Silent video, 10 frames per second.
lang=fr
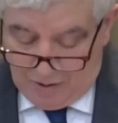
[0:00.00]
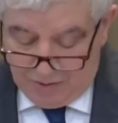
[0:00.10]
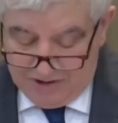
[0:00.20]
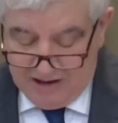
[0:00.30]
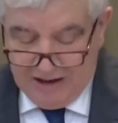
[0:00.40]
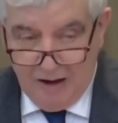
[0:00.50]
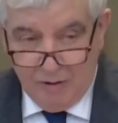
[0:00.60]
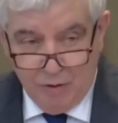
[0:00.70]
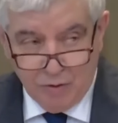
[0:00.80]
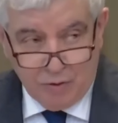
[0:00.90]
en
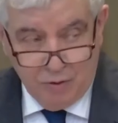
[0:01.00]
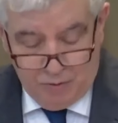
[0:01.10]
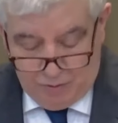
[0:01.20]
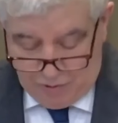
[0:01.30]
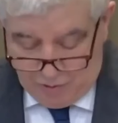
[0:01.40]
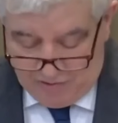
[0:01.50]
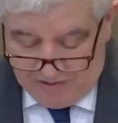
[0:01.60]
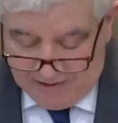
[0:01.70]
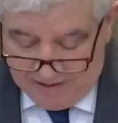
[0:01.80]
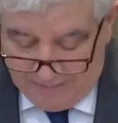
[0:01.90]
déclarant que, je
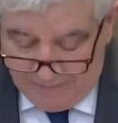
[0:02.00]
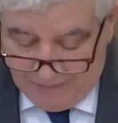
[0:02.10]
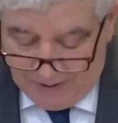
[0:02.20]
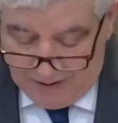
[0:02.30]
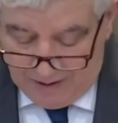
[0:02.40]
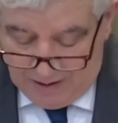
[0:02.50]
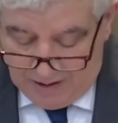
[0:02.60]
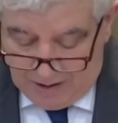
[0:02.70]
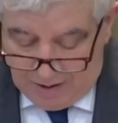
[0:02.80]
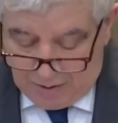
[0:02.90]
cite,
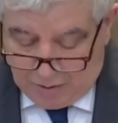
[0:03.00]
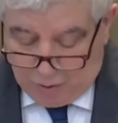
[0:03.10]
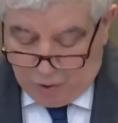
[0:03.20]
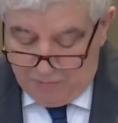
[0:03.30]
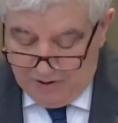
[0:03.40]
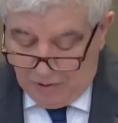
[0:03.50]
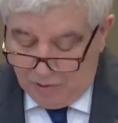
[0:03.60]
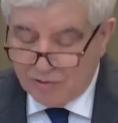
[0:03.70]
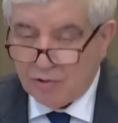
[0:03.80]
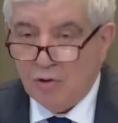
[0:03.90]
comme il
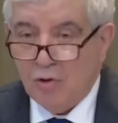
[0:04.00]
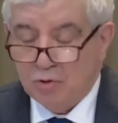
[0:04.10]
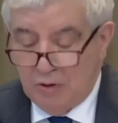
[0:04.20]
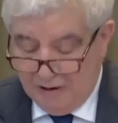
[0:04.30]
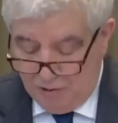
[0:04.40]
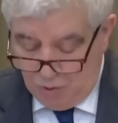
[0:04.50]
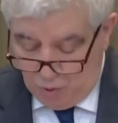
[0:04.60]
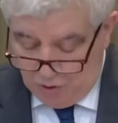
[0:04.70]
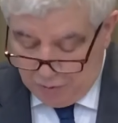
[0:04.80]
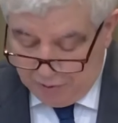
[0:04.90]
ressort de la
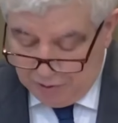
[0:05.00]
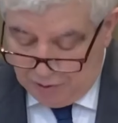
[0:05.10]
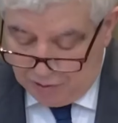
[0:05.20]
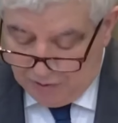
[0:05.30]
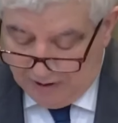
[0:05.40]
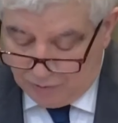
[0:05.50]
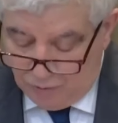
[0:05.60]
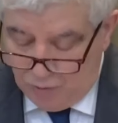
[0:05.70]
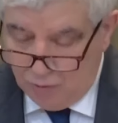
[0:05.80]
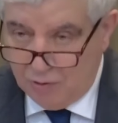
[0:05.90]
jurisprudence de la
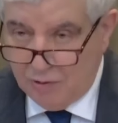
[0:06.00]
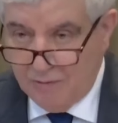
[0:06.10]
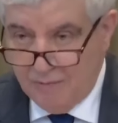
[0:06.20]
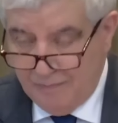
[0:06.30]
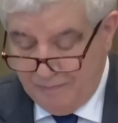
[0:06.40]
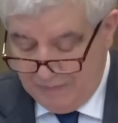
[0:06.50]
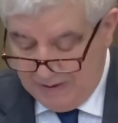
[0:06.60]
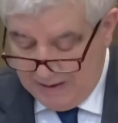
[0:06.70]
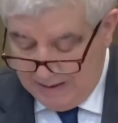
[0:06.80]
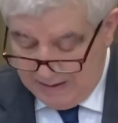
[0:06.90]
Cour,
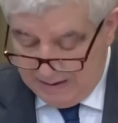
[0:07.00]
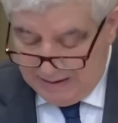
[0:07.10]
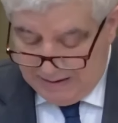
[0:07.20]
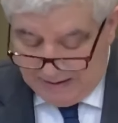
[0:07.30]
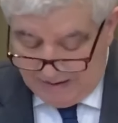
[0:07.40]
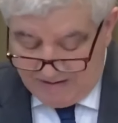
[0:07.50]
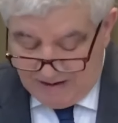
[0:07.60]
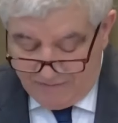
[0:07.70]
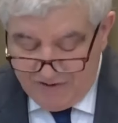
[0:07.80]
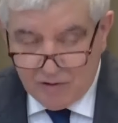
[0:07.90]

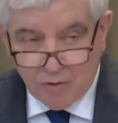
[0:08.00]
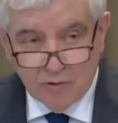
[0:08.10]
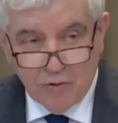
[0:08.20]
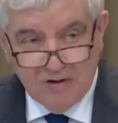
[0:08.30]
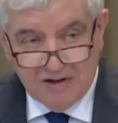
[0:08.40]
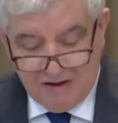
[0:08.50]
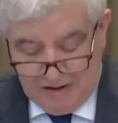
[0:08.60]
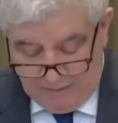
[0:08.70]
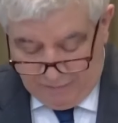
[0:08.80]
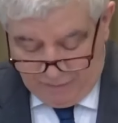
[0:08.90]
les avis
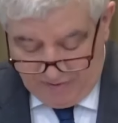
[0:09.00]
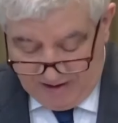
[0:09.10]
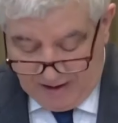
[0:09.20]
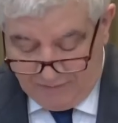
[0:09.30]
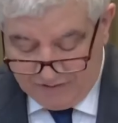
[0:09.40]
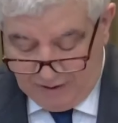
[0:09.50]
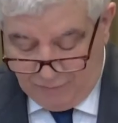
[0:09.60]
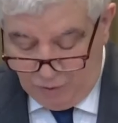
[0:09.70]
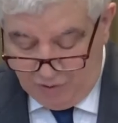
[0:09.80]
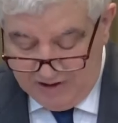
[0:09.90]
consultatifs servent à
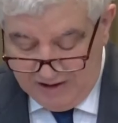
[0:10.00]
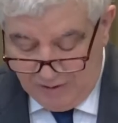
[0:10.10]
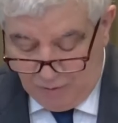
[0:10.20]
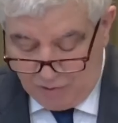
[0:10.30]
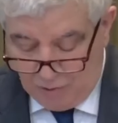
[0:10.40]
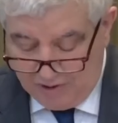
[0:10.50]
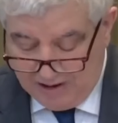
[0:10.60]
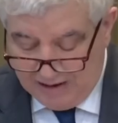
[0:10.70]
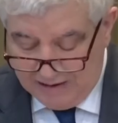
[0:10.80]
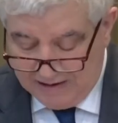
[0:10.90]
fournir aux
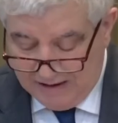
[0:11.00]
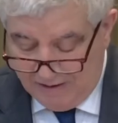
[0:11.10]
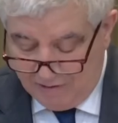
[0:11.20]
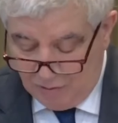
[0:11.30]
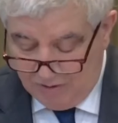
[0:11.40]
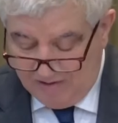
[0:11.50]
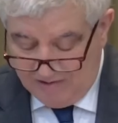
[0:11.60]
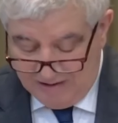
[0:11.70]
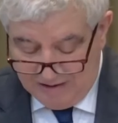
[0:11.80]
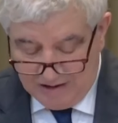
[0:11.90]
organes qui les
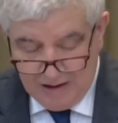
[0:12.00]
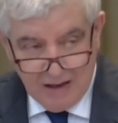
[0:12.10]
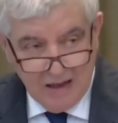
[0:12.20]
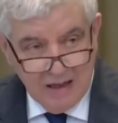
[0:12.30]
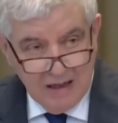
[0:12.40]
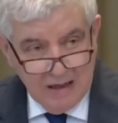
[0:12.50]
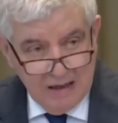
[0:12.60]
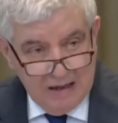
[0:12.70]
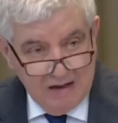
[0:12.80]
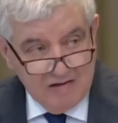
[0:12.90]
sollicitent
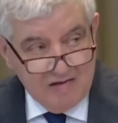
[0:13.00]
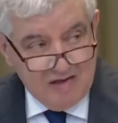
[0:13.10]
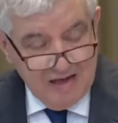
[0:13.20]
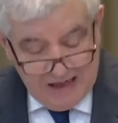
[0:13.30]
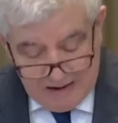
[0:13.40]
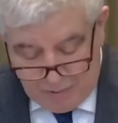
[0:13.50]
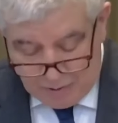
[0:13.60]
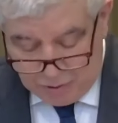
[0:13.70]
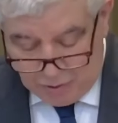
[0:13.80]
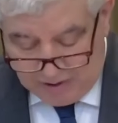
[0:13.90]
les
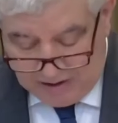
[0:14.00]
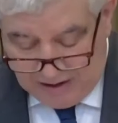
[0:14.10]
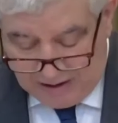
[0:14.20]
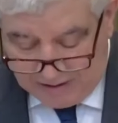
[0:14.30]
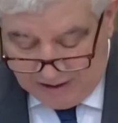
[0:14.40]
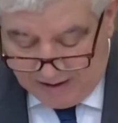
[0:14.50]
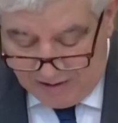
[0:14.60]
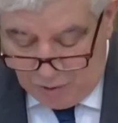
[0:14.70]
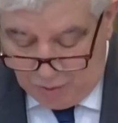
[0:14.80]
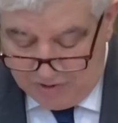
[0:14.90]
éléments de
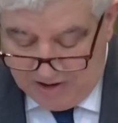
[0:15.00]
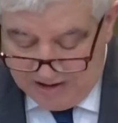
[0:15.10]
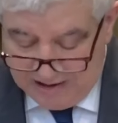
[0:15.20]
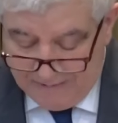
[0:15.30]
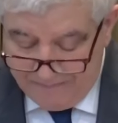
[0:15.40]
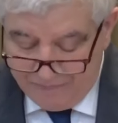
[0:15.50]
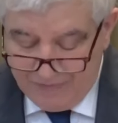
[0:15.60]
caractère juridique